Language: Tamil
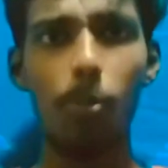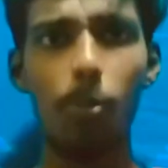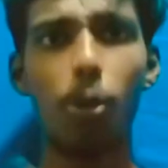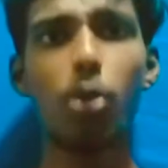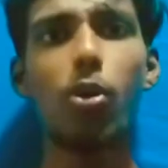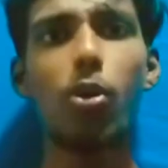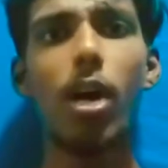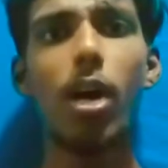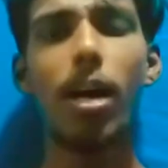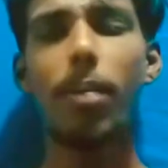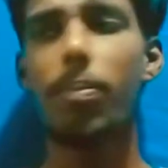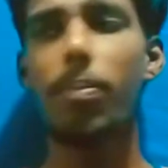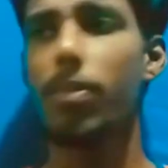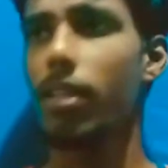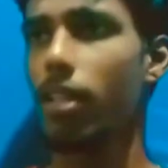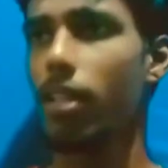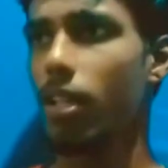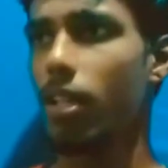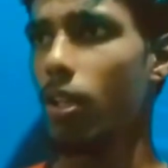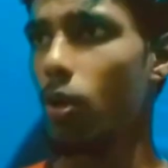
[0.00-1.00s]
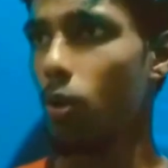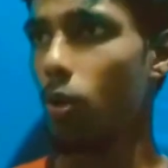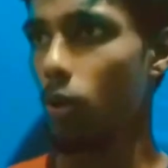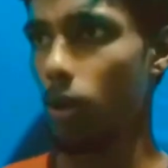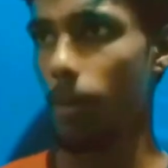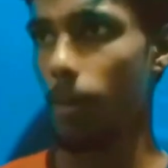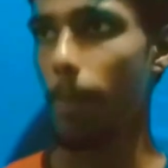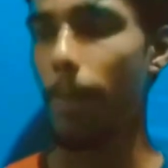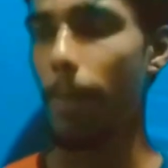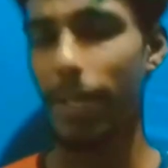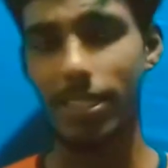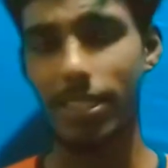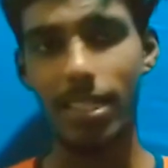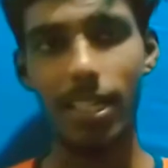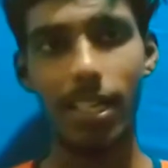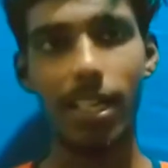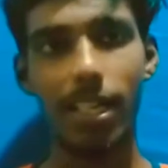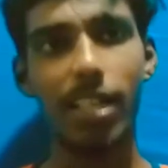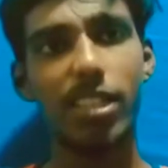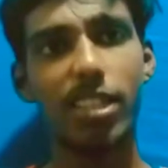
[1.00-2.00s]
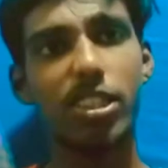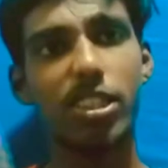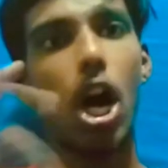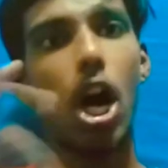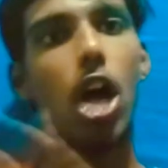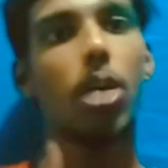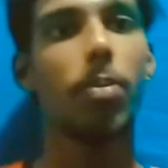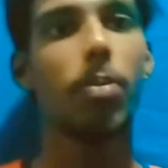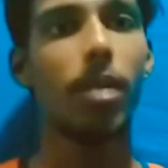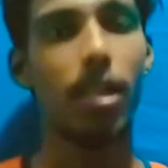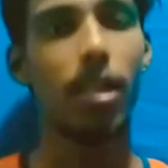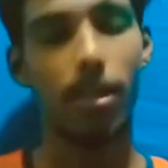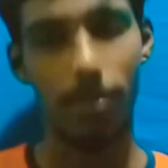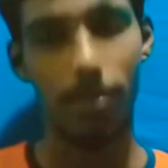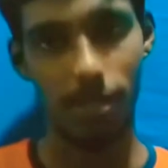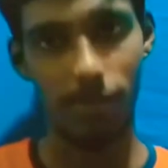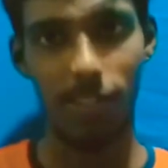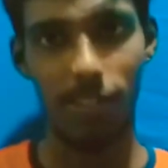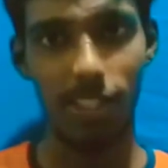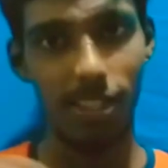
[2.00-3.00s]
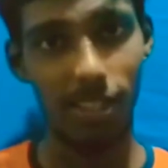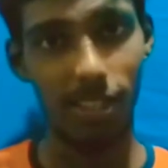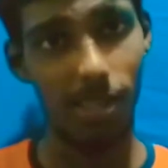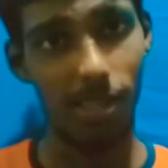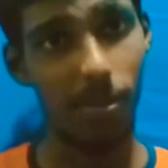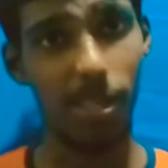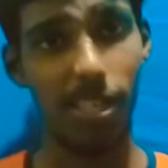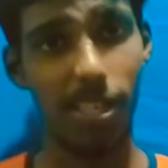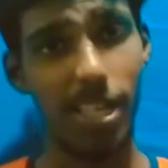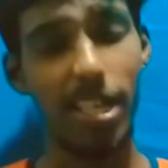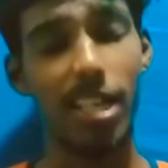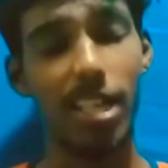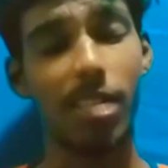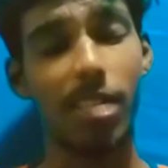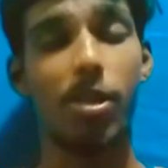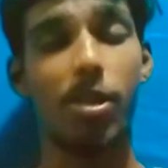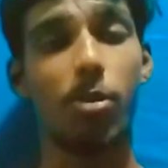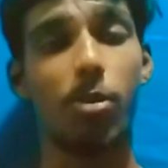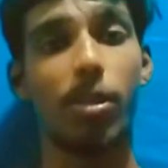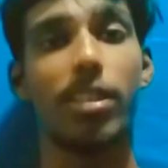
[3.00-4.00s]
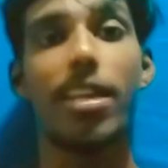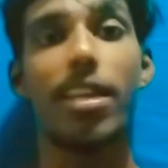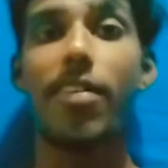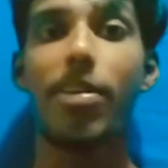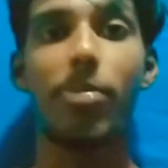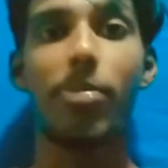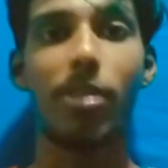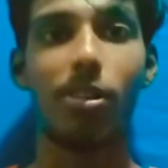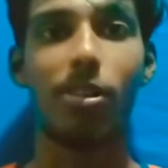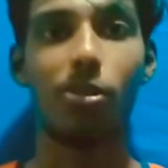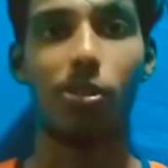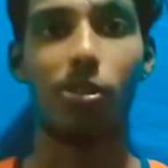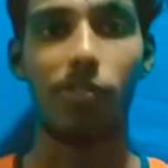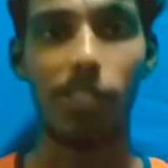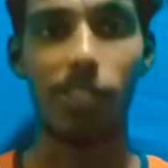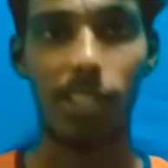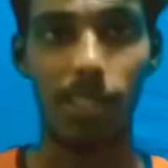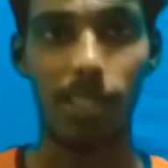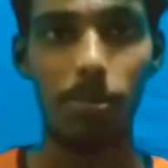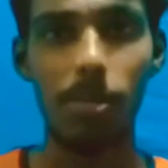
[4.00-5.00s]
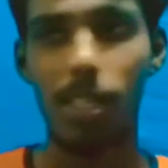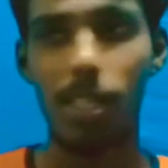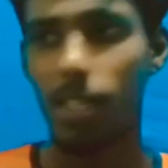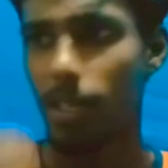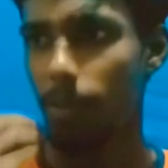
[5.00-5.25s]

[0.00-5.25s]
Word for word: பொதுவாக பசங்க நார்மலாக இது வந்து நம்ம எல்லாருக்குமே ரொம்ப தேவைப்படுற ஒரு விஷயம்